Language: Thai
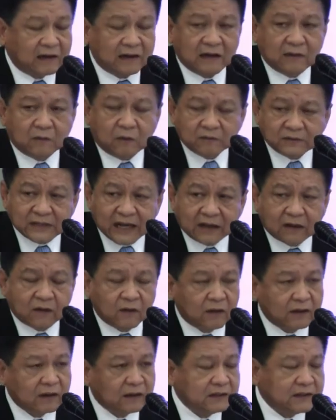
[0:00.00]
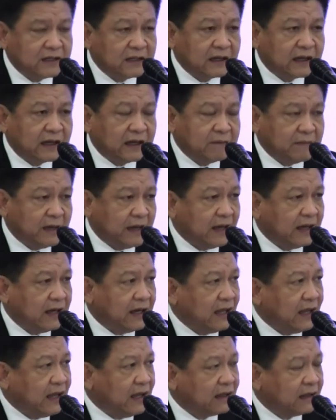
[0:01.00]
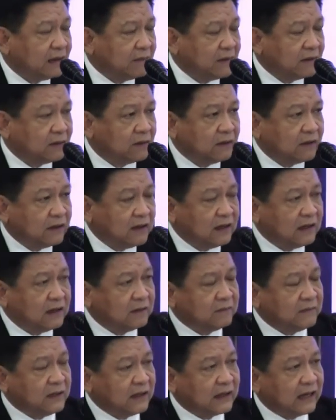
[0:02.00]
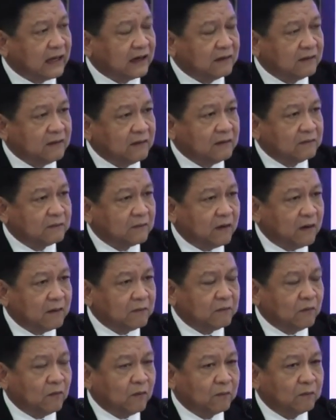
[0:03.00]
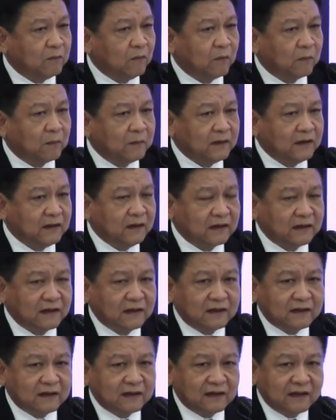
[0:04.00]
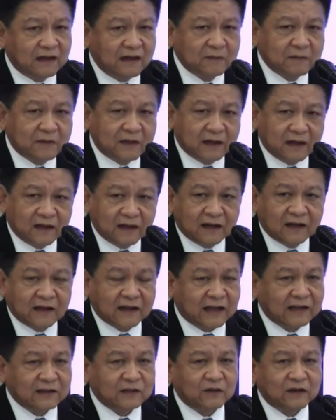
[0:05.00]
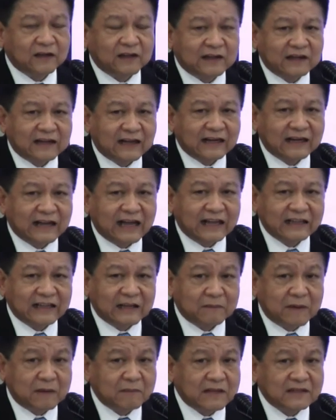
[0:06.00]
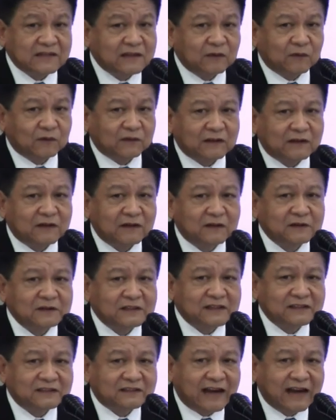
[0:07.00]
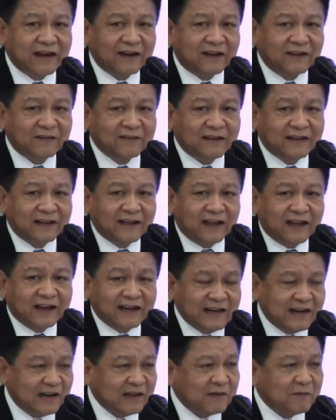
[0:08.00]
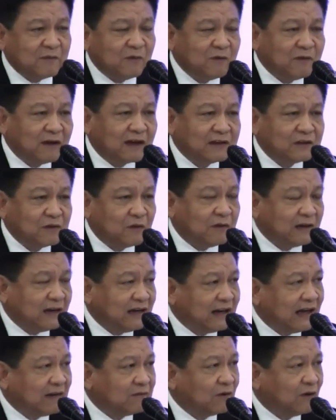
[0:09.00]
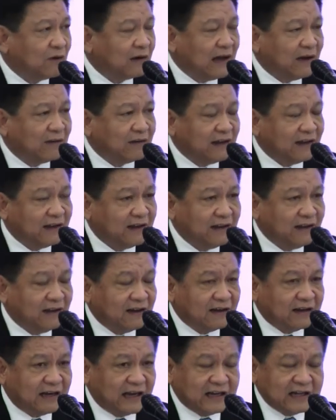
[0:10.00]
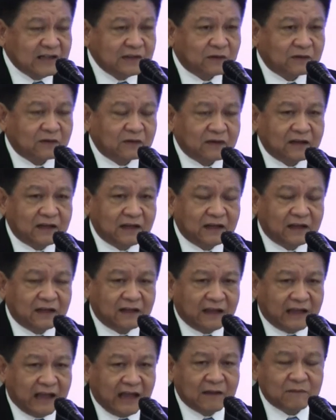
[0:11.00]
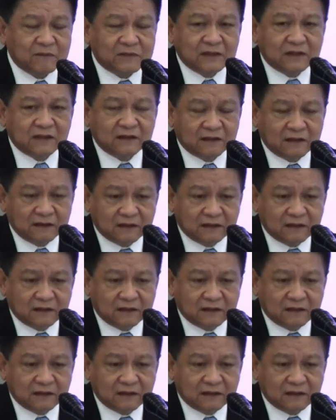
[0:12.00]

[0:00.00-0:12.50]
ระบบสากลเช่นเกมเฮเดย์ทำให้คนได้เริ่มมีการเพาะปลูกพืชเริ่มคิดเรื่องการธุรกิจการค้าแต่มันไม่สนุกเท่าเขาเซอร์สไตล์หรอกครับนี่เรายังพูดว่ากระทรวงวัฒนธรรมของเราเนี่ยในที่สุดต้องคิดเกมซึ่ง